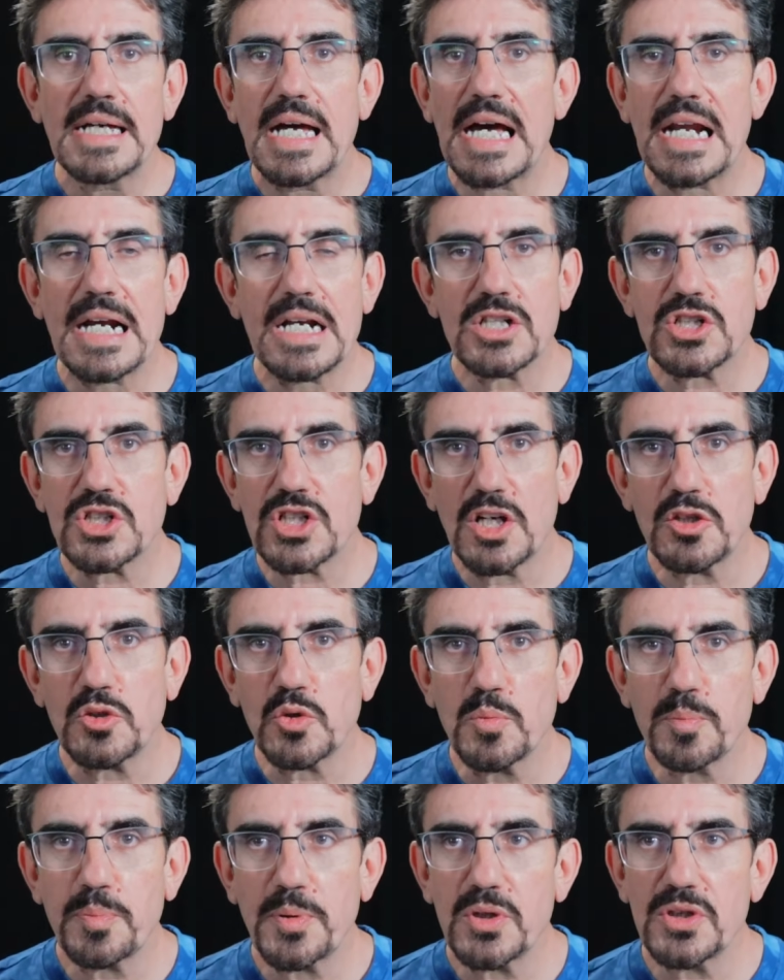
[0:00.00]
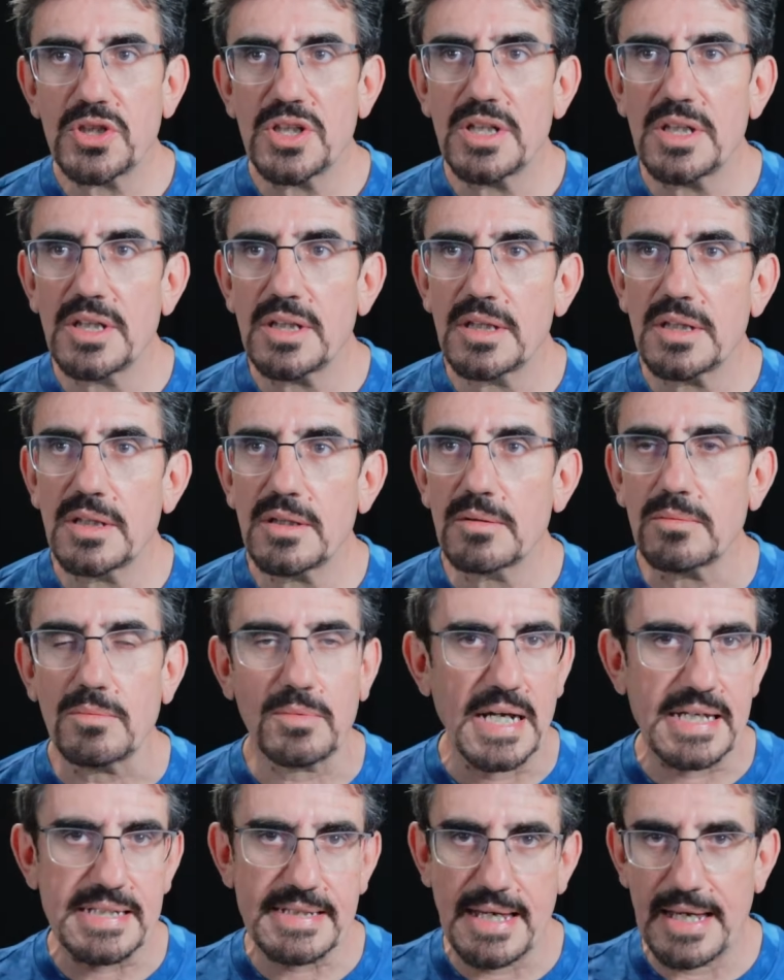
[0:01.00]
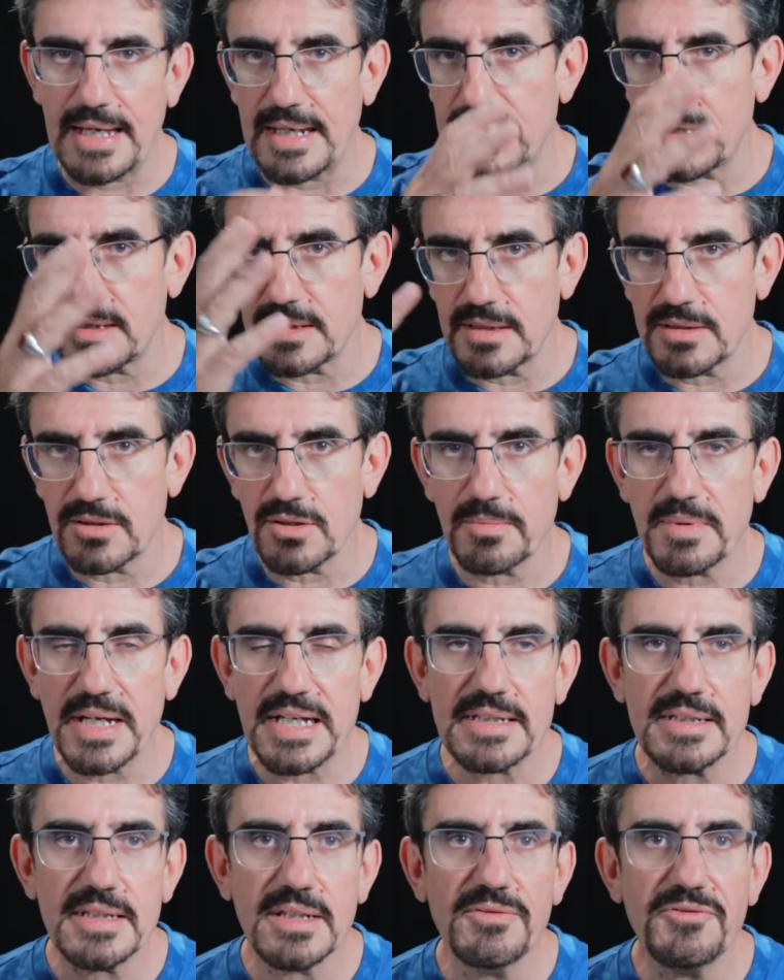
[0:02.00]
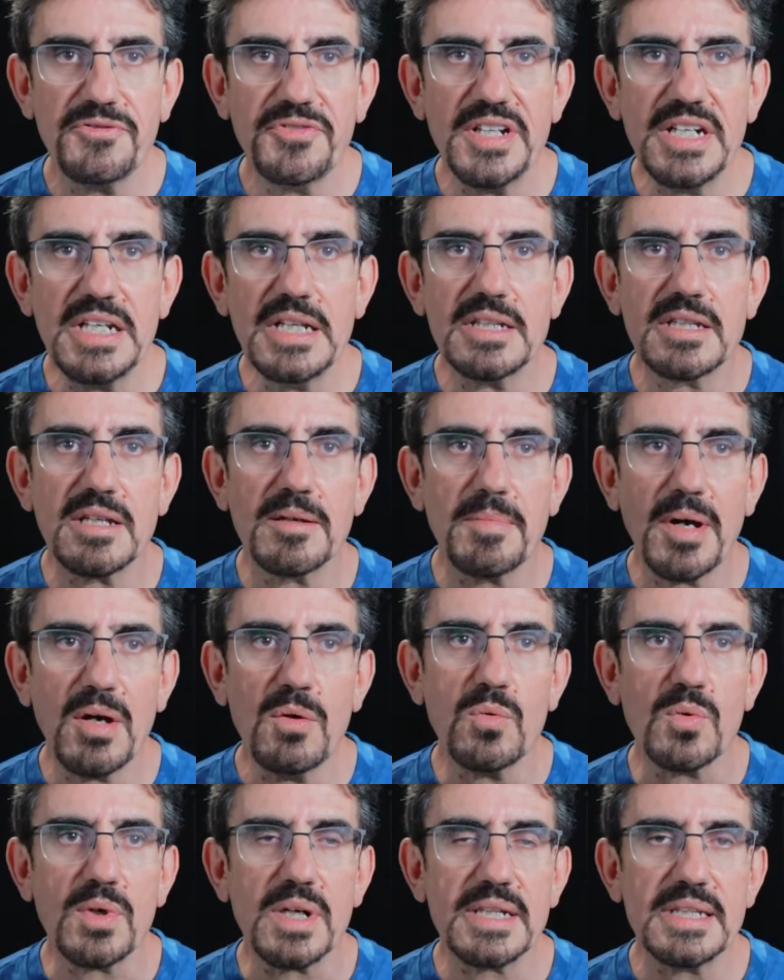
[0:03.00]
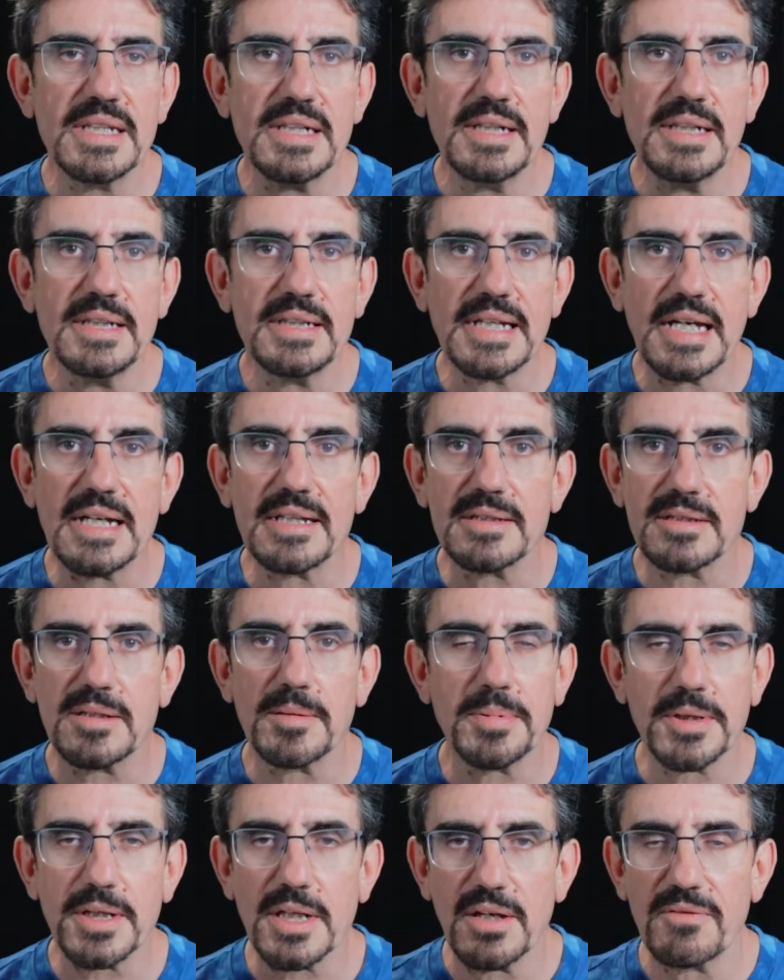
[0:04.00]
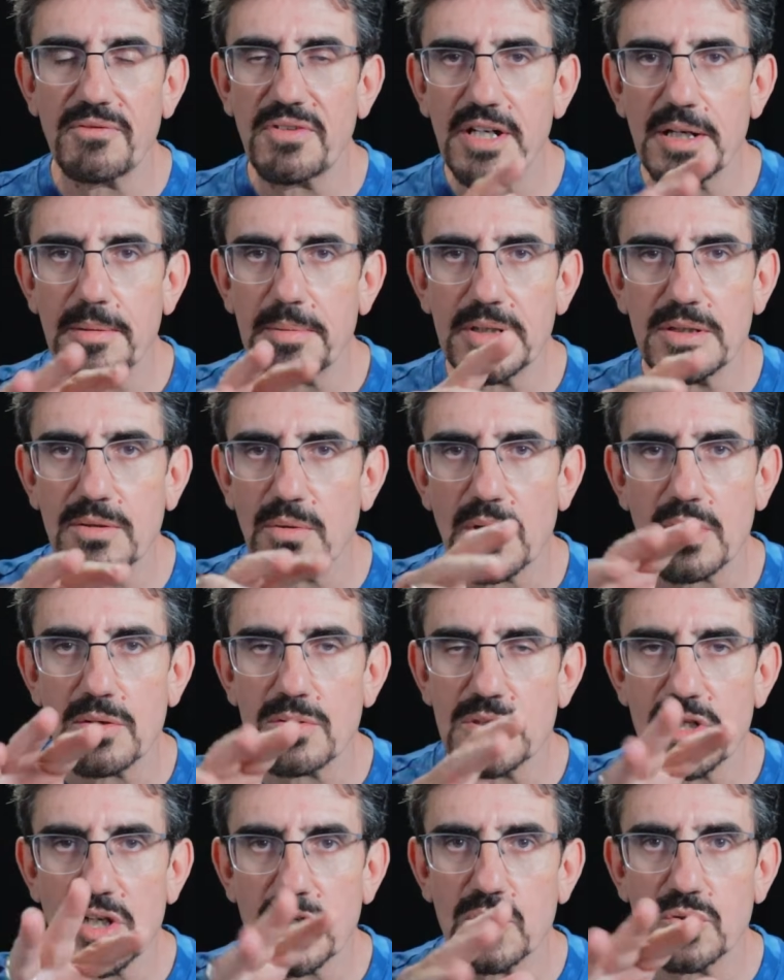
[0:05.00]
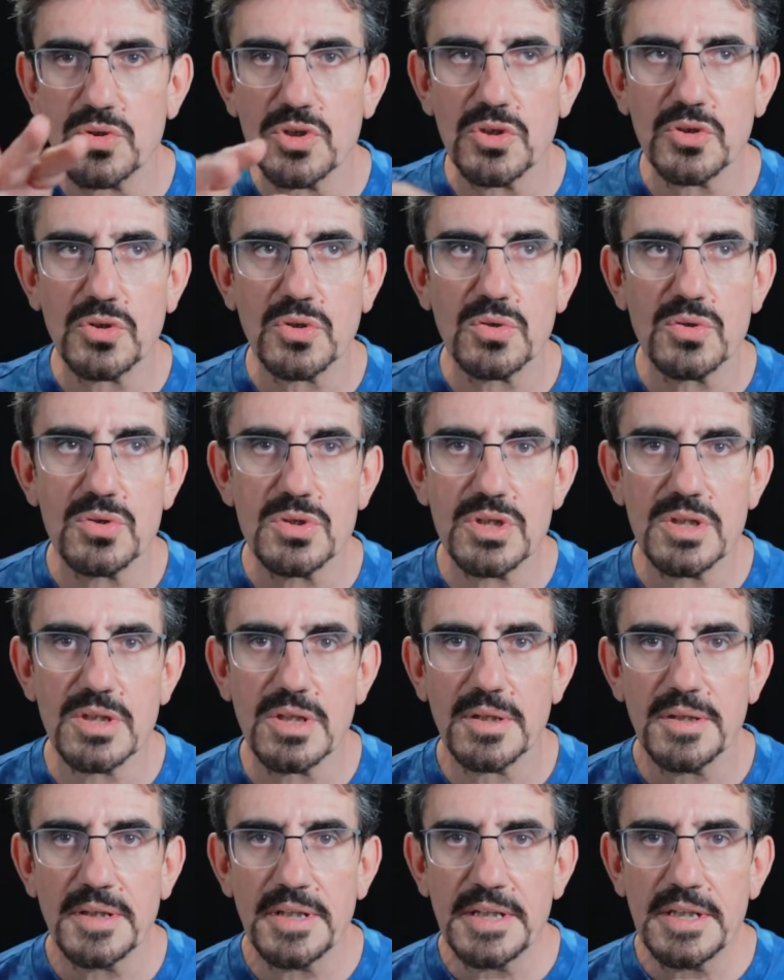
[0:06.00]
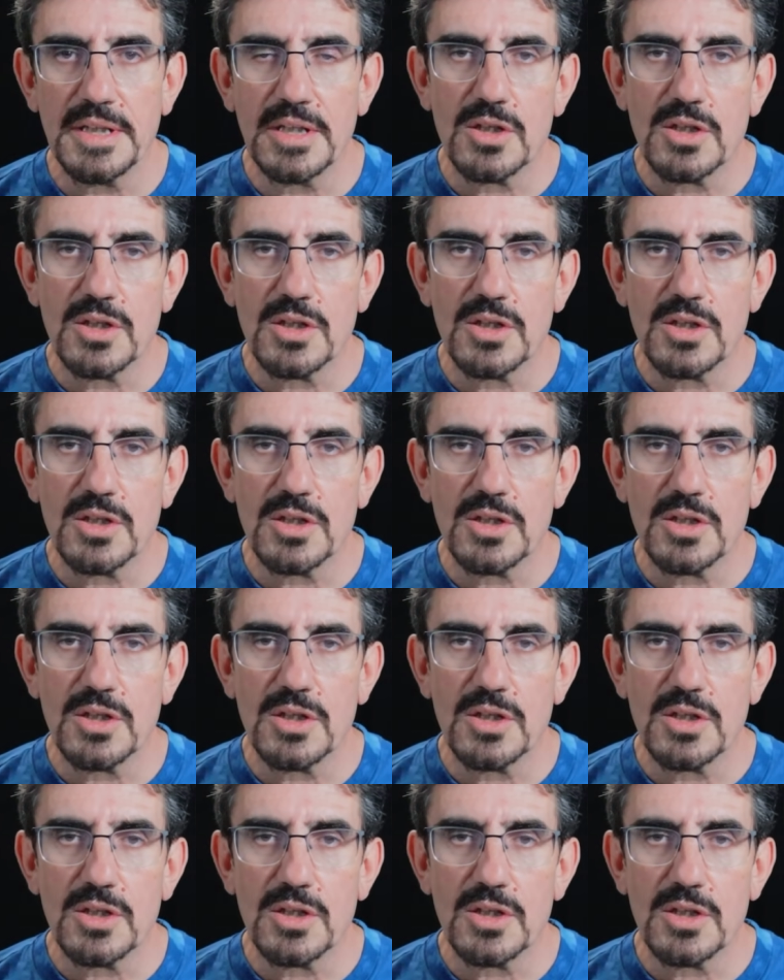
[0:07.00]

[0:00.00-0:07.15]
ha lasciato un po' di una serie di domande infinite, ma una delle tante, perché è veramente una cosa che ho detto così